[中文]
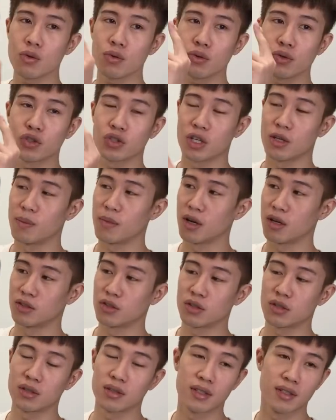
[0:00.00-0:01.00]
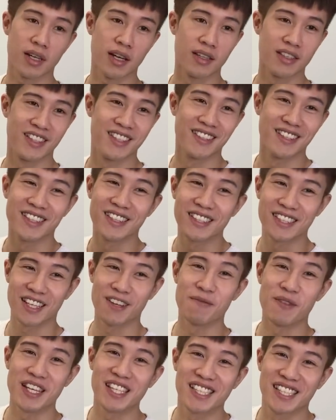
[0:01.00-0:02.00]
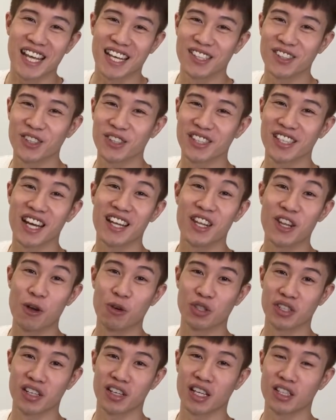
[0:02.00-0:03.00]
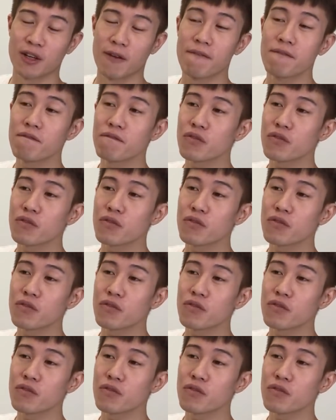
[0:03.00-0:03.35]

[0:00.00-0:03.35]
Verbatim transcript: 选有没有？就是很这个名字感觉就是很流线感觉。